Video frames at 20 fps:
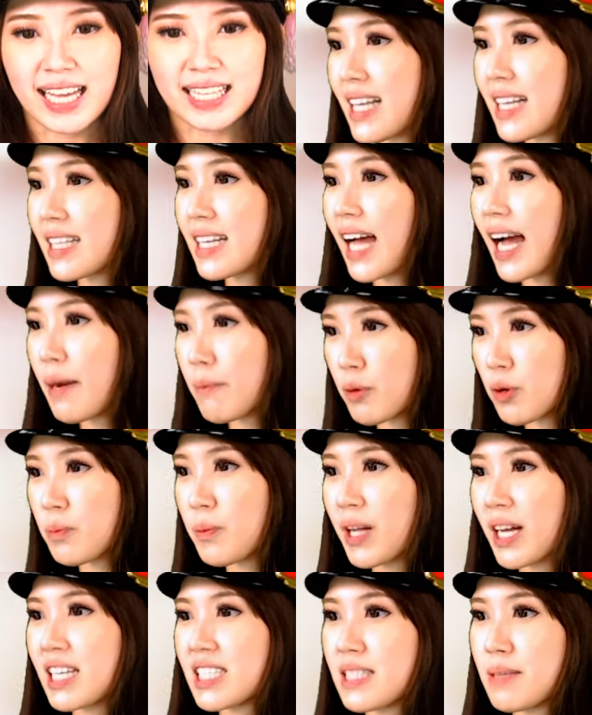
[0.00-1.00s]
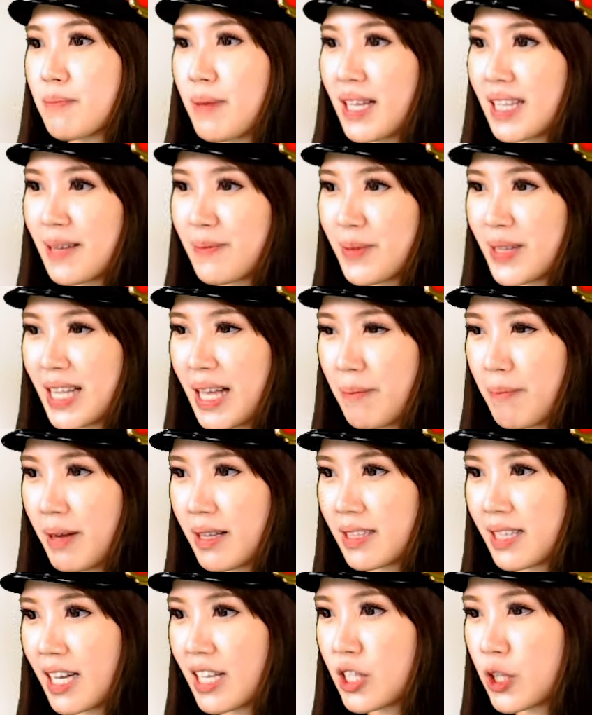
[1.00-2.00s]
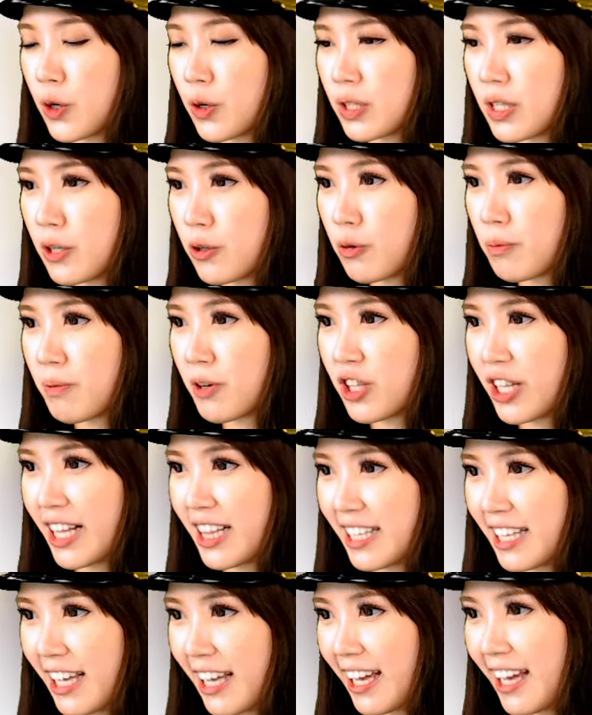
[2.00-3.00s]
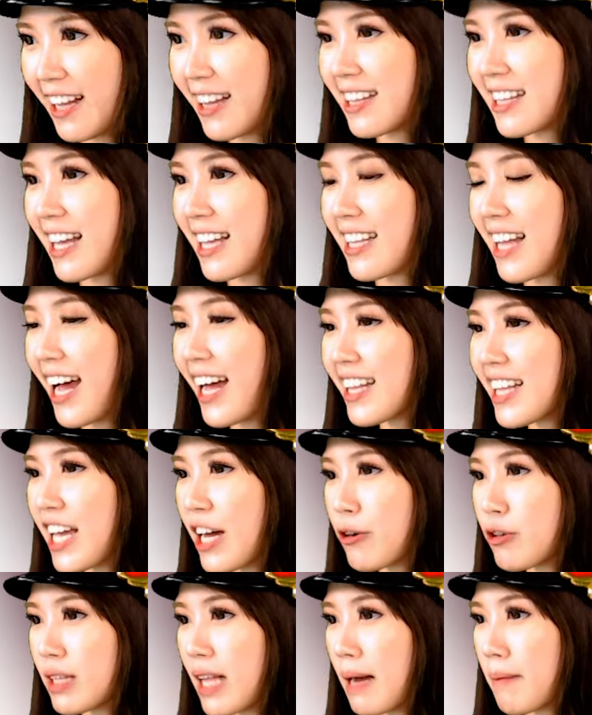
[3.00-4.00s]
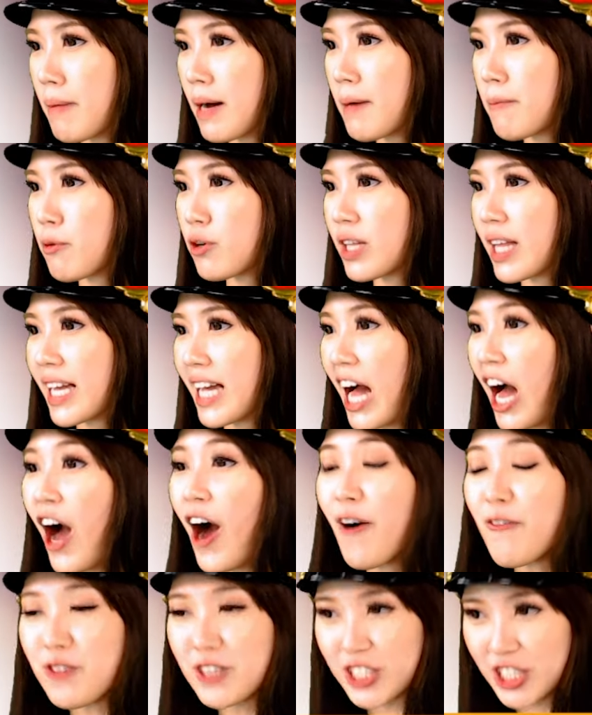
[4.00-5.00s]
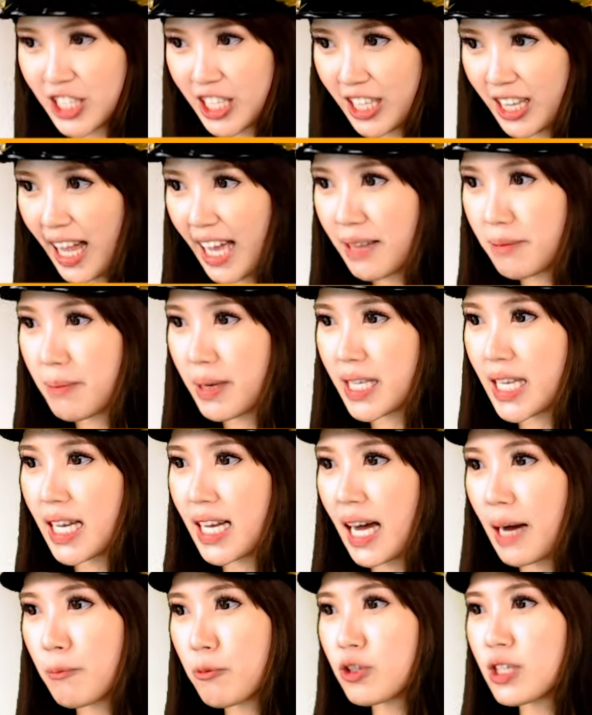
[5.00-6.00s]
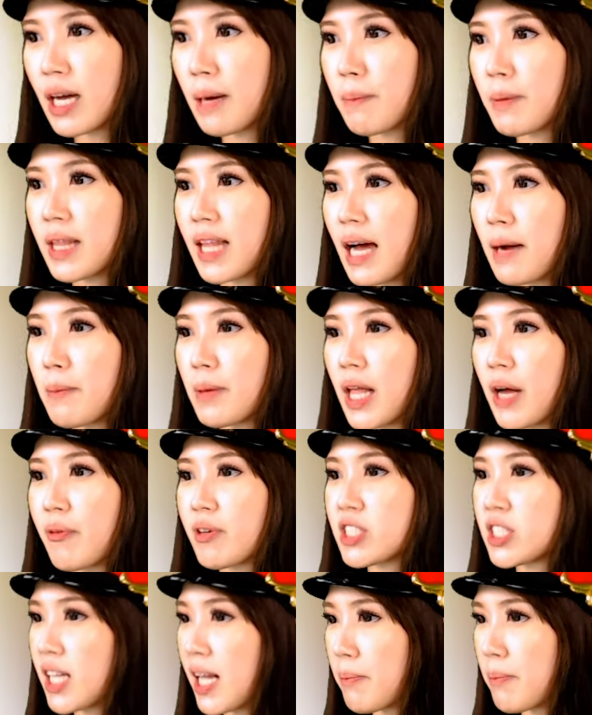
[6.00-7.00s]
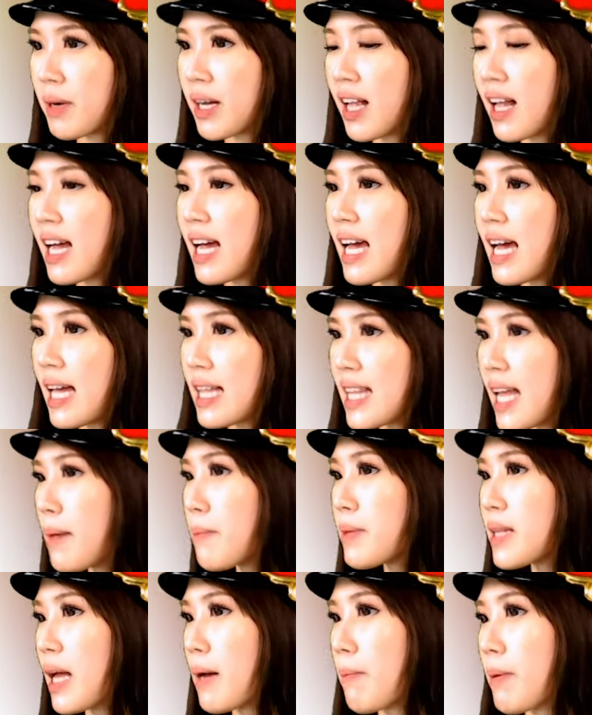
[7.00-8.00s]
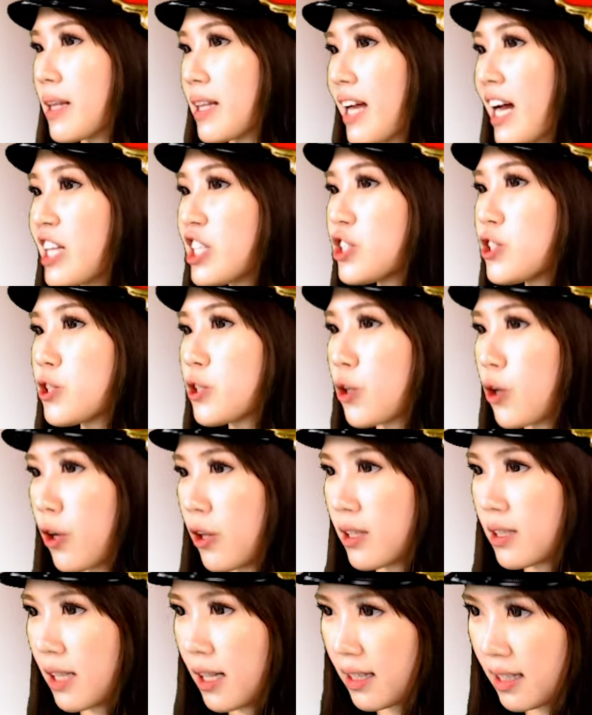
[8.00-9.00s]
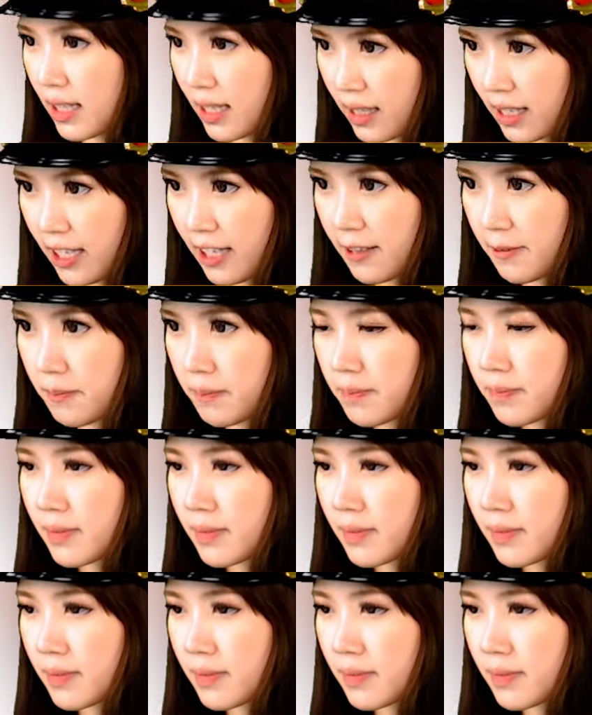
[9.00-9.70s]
dan kamu berkesempatan mendapatkan kode kupon LGR dan hadiah utama boneka official line bagi kamu yang menang melawan streamer dan mendapatkan skor tertinggi.